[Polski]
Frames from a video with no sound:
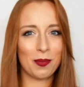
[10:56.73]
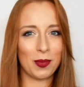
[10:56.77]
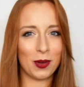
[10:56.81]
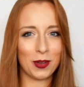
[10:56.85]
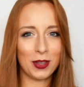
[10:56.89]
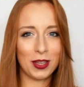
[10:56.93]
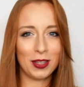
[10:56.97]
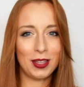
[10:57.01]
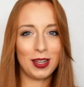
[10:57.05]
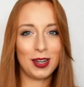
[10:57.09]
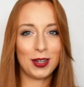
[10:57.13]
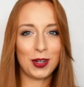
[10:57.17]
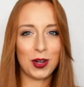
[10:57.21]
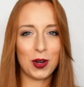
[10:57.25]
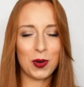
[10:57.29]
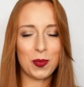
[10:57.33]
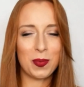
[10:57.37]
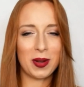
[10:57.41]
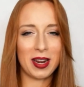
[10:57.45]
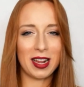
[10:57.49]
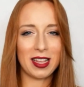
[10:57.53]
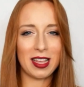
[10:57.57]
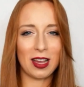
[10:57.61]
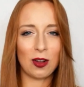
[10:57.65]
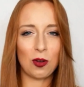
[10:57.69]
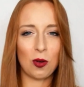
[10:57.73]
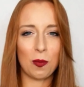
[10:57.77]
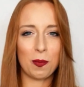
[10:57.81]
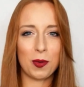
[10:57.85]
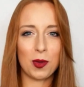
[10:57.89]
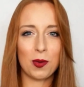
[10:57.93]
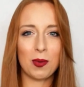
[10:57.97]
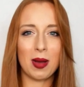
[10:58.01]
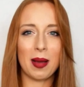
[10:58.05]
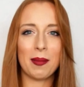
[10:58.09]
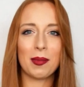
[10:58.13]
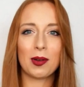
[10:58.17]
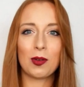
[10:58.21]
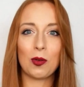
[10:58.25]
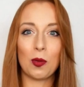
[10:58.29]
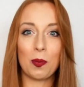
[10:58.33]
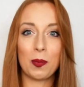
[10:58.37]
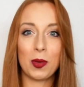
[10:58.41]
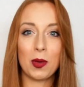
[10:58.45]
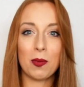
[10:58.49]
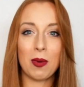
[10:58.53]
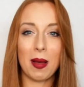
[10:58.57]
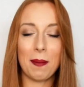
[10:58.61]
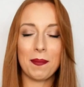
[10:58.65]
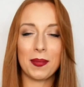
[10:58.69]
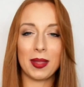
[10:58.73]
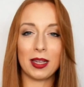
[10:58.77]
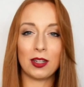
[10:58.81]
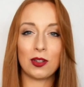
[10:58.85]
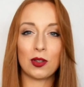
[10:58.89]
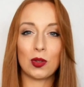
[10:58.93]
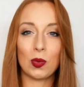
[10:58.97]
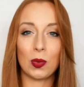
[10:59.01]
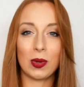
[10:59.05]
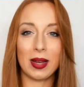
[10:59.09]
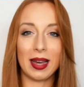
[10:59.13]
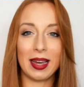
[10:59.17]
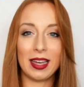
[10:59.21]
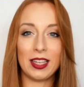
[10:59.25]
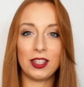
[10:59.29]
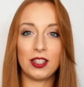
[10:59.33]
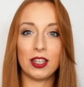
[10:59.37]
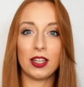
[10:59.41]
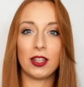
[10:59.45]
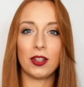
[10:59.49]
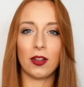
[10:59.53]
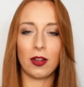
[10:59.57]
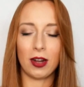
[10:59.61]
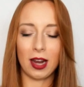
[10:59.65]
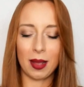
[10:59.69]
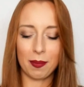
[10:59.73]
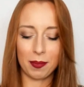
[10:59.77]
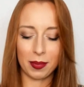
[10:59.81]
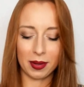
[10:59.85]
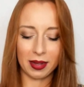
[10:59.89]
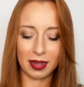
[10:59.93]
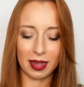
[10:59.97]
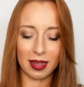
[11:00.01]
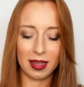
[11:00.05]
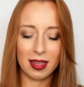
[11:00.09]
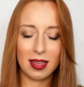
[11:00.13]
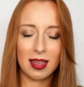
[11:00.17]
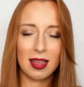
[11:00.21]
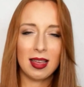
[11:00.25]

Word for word: bo nie tylko ubrania kupiłam, kupiłam też, słuchajcie, torebkę.